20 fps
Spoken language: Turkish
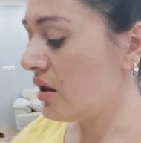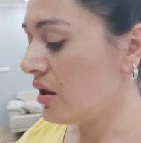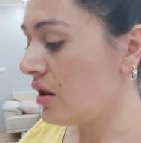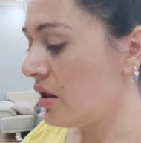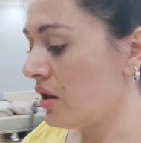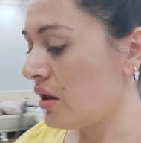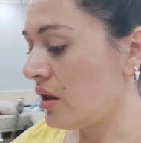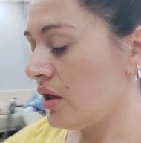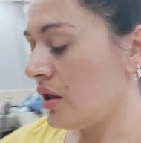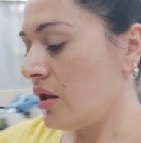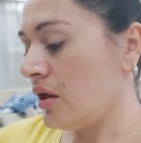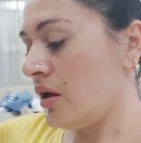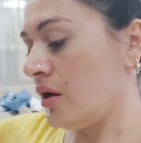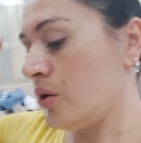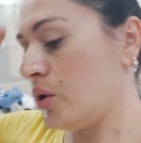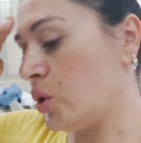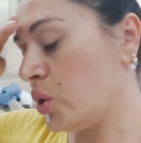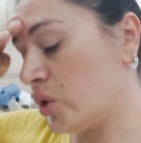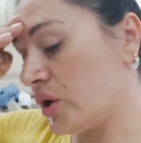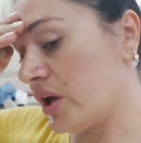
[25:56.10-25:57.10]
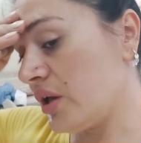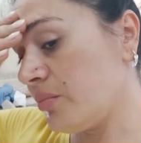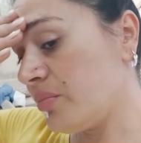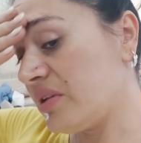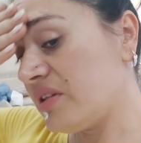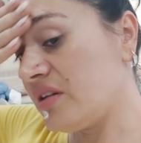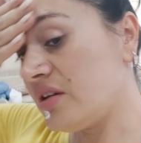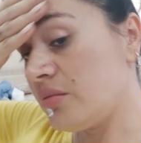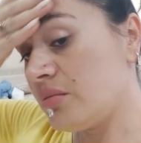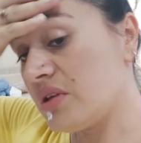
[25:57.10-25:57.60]
Kayınpederim gitti sağ
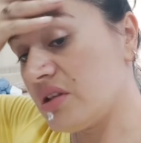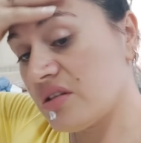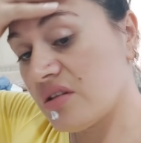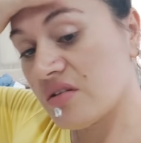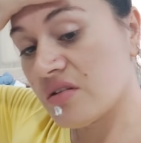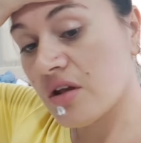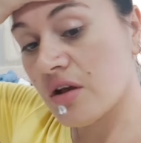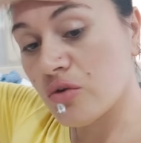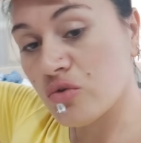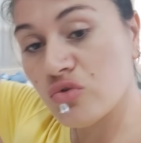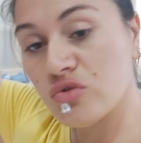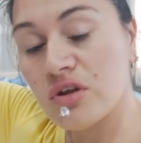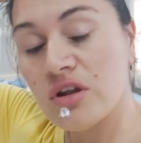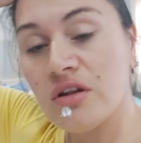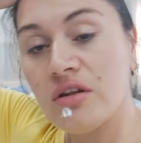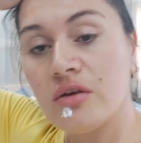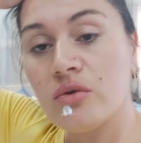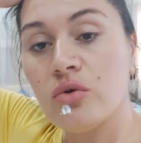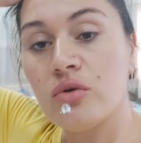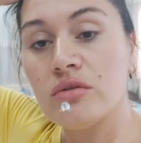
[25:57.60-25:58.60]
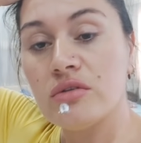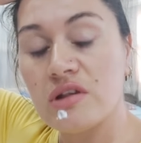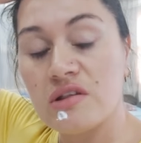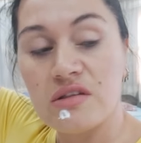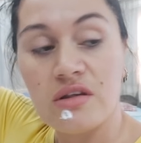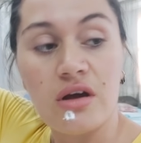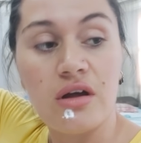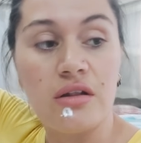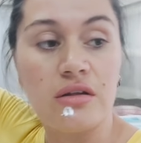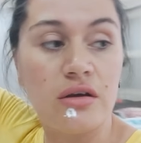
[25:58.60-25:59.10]
olsun eline koluna sağlık. Allah
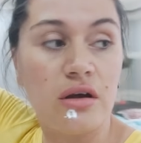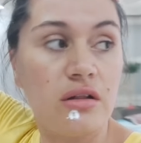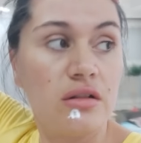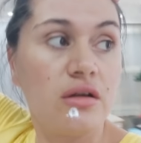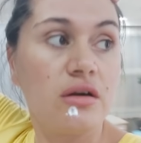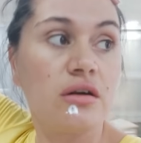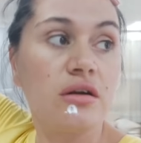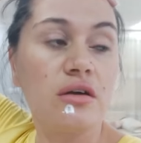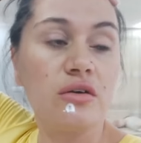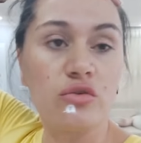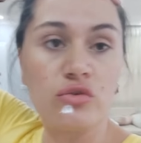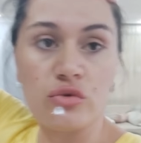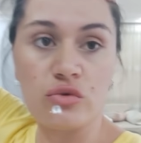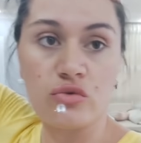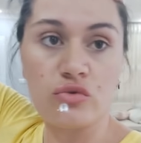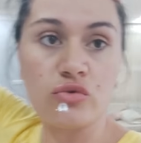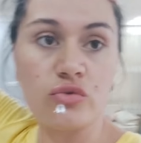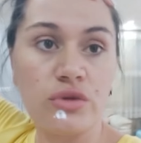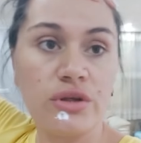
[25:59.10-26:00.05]
razı olsun. Yaptı.